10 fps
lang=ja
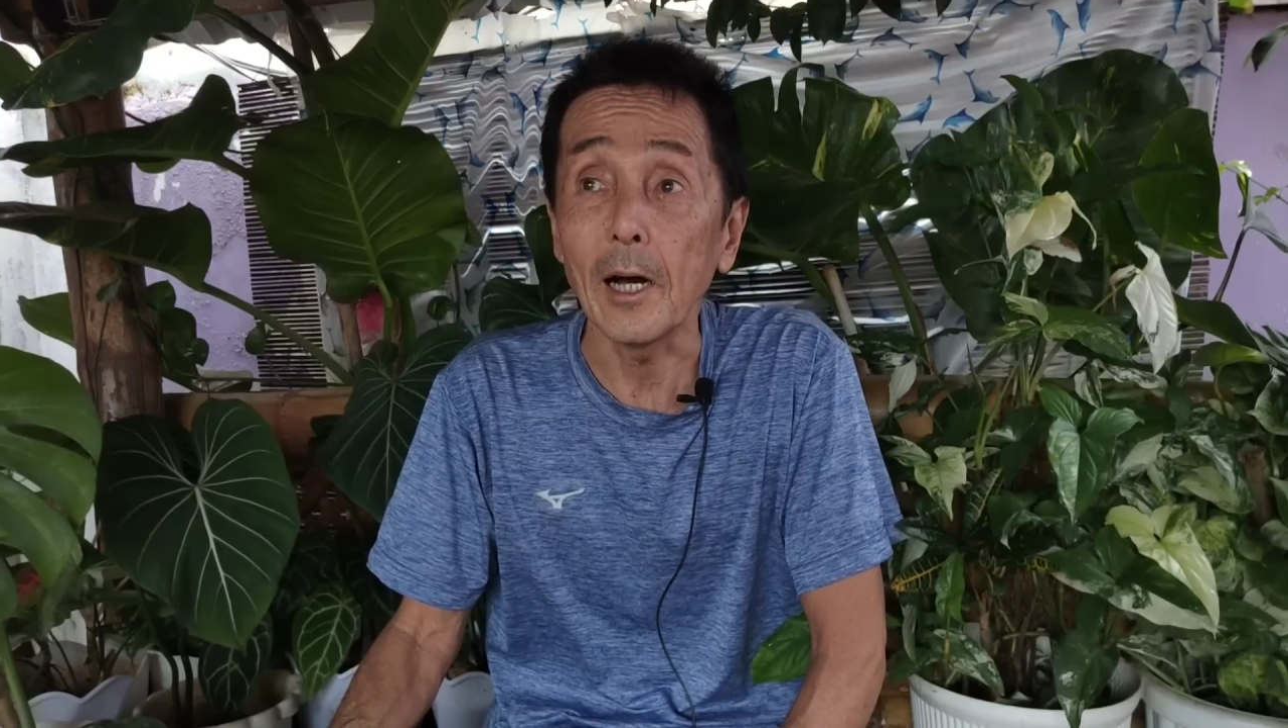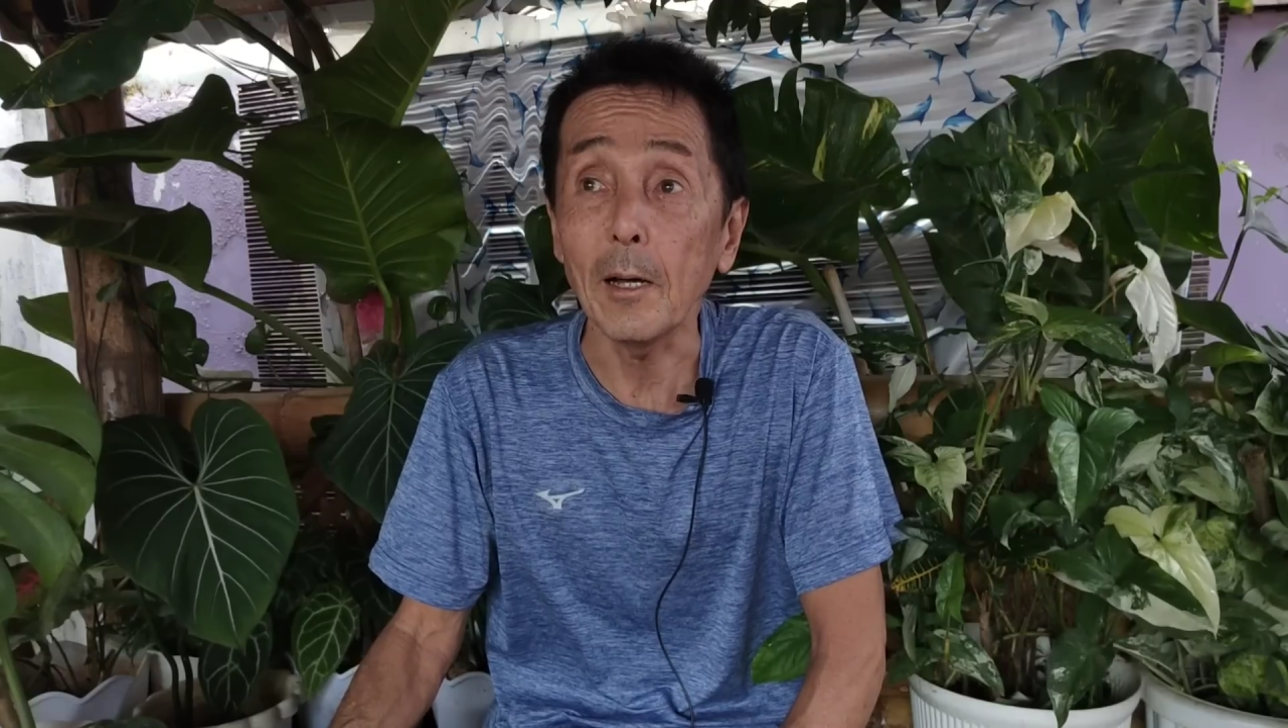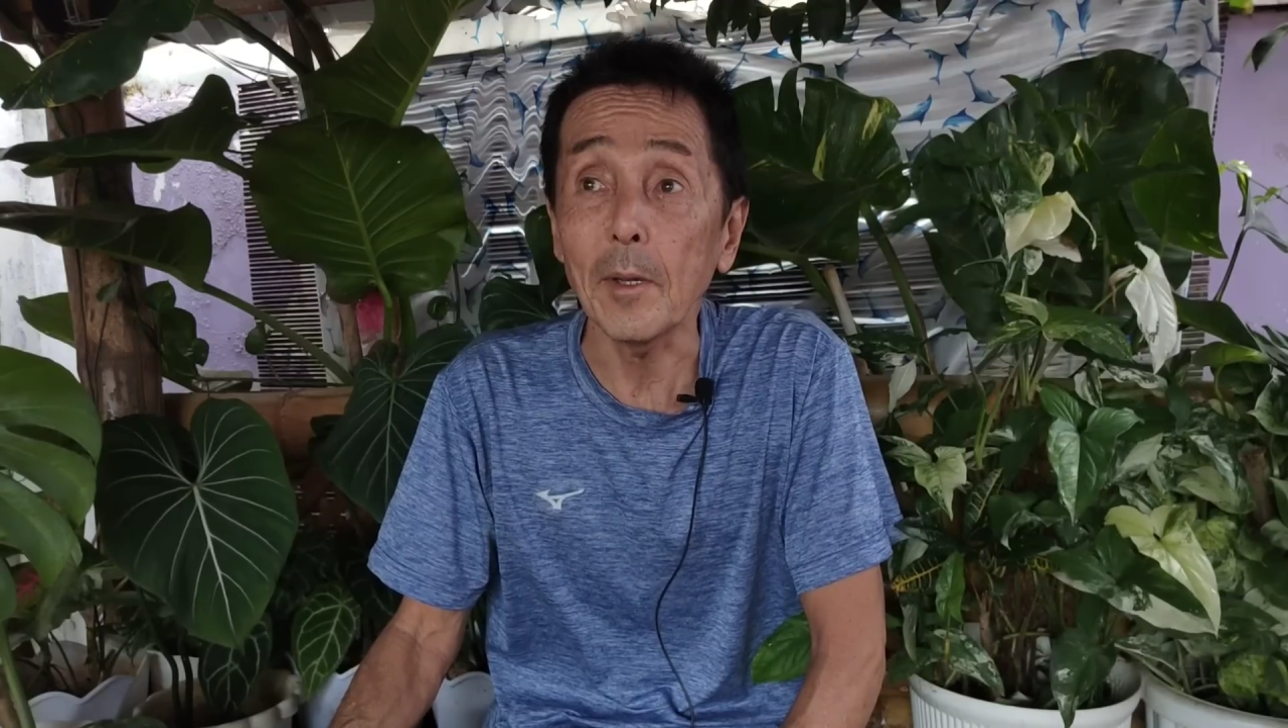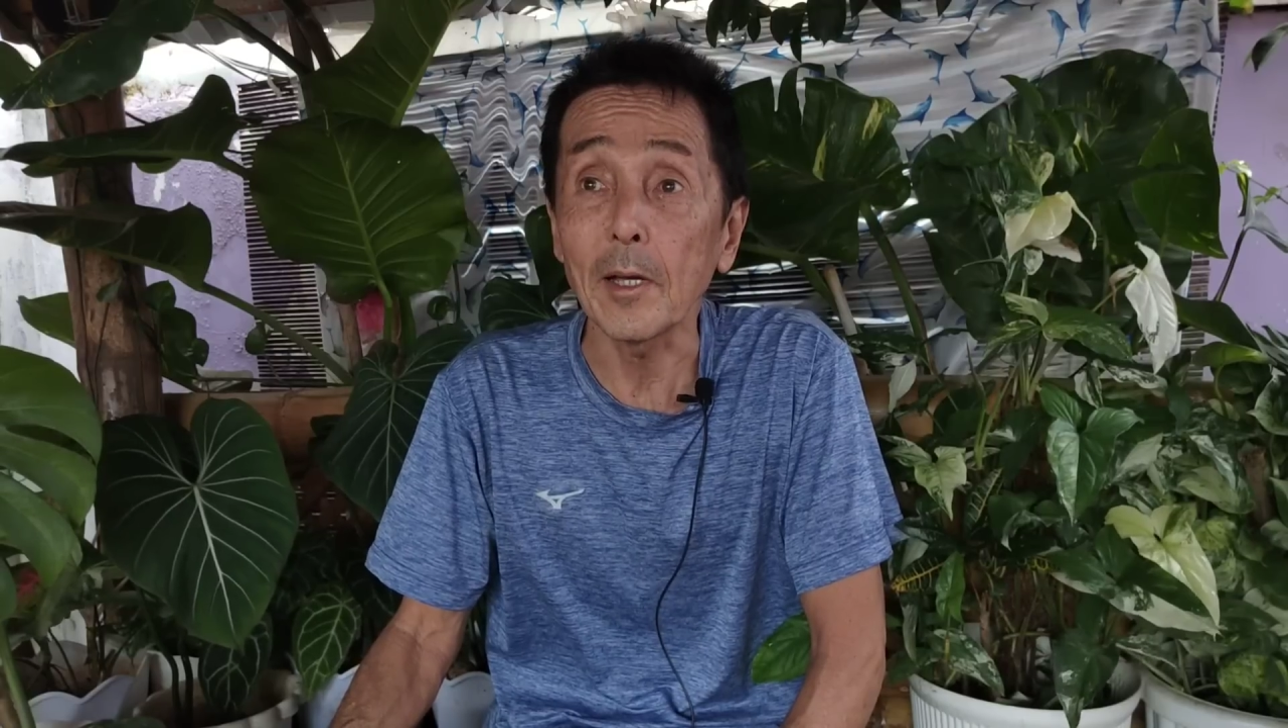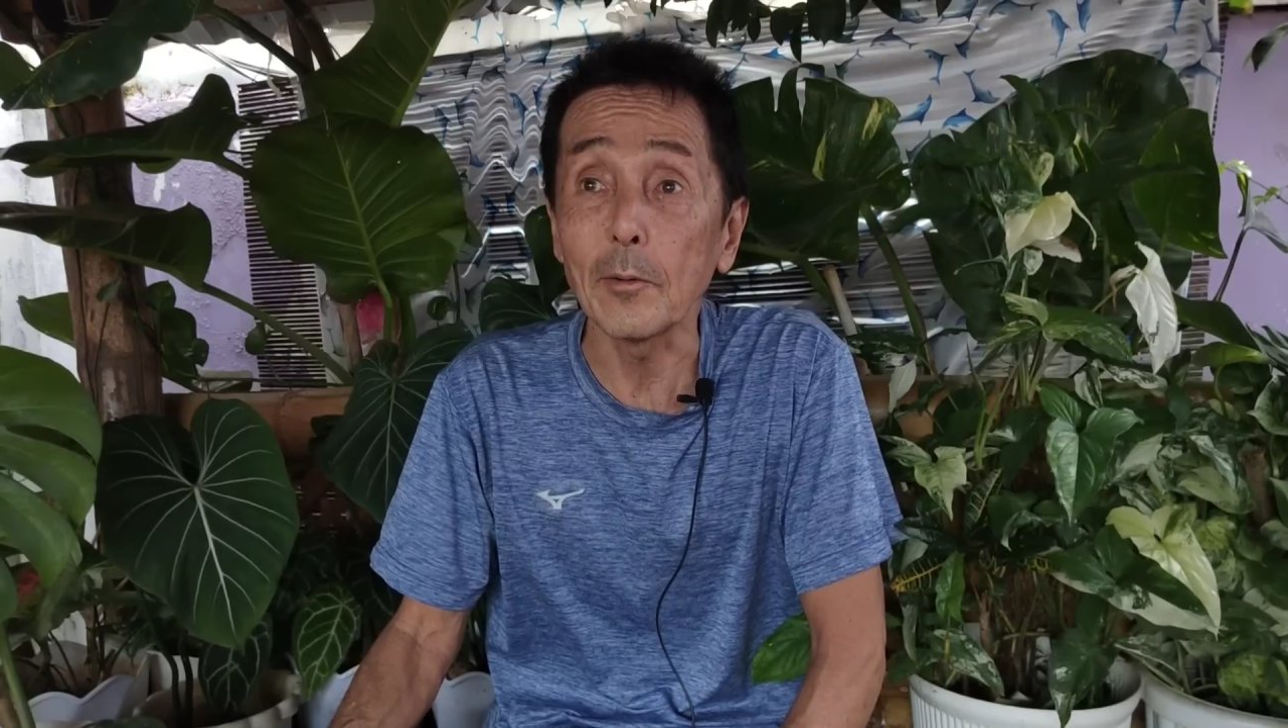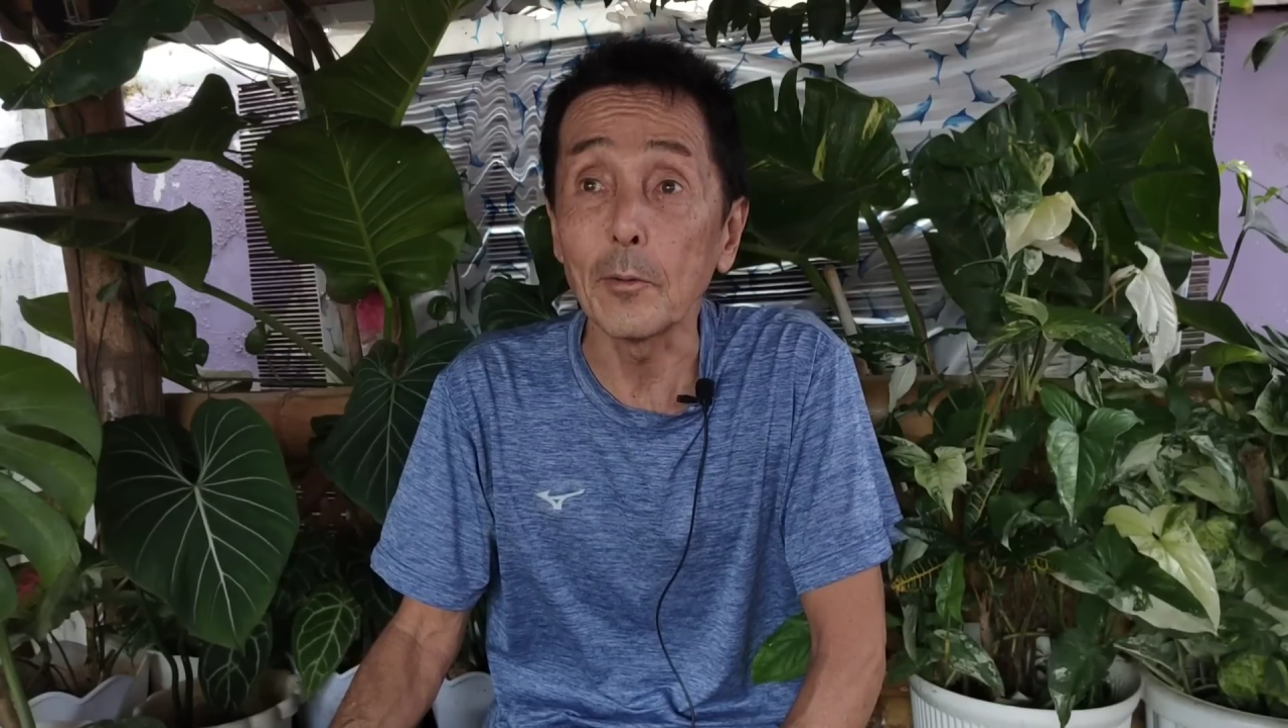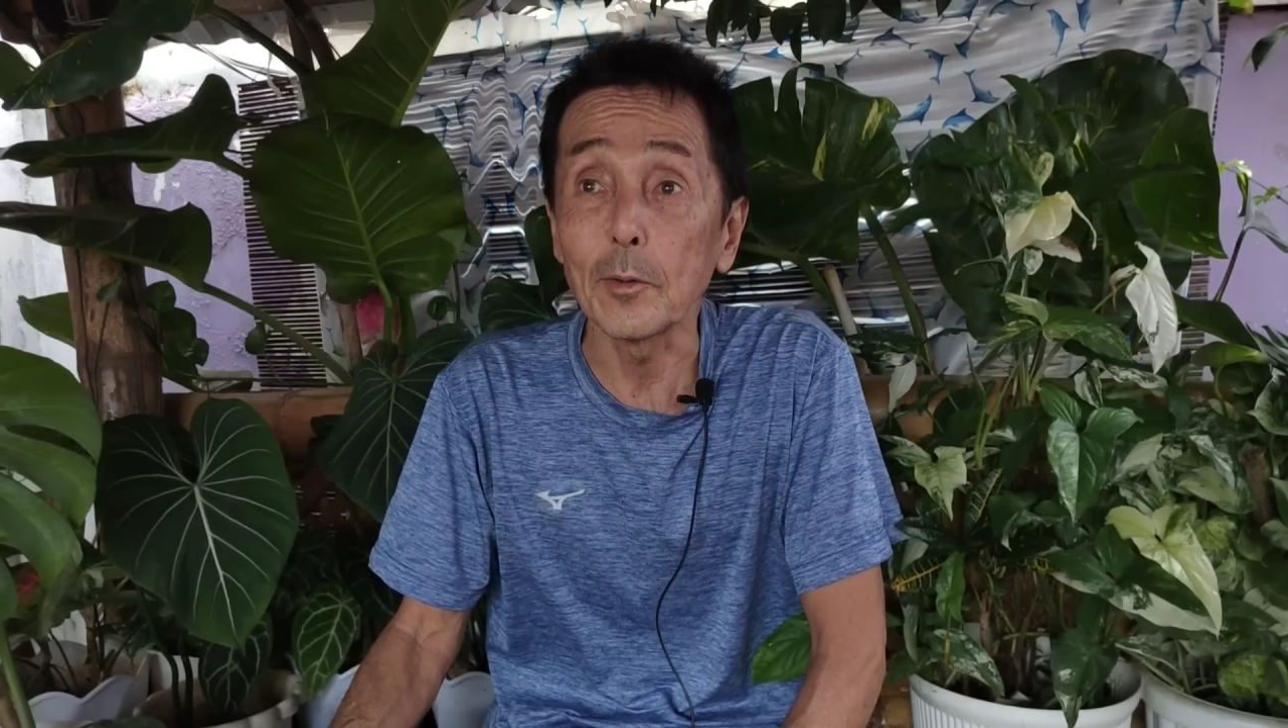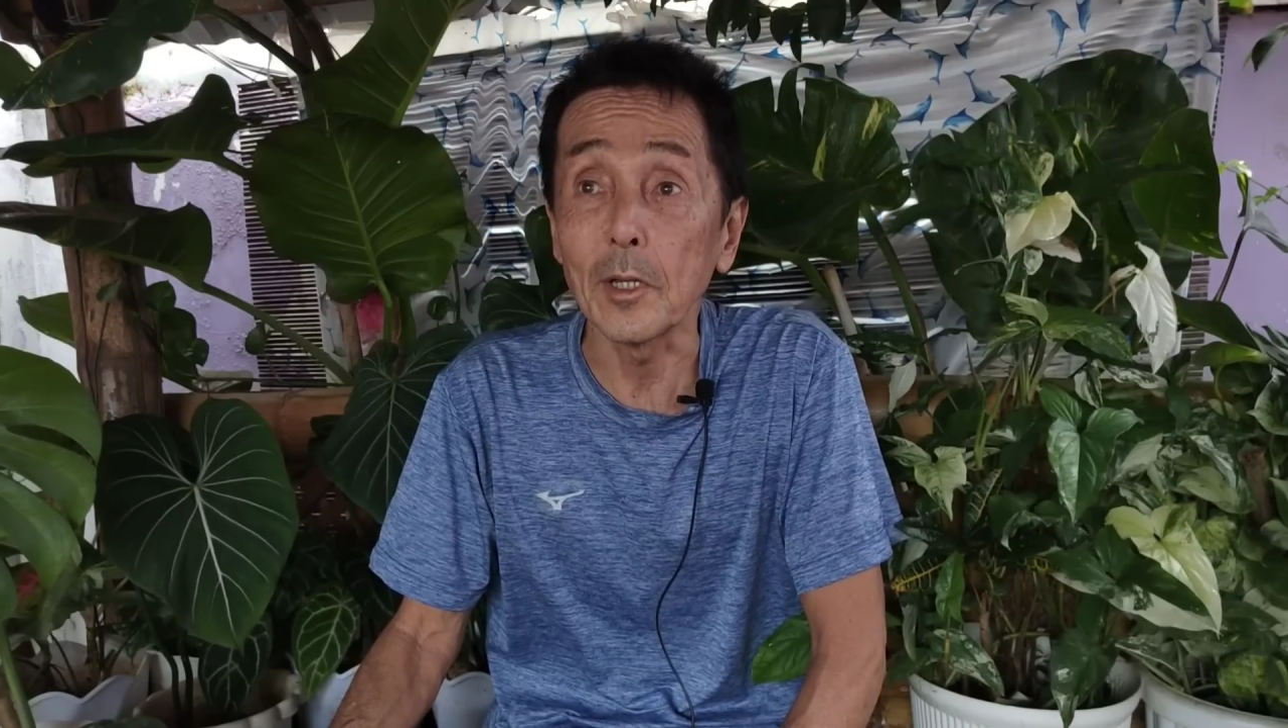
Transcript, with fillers: 雨が降っ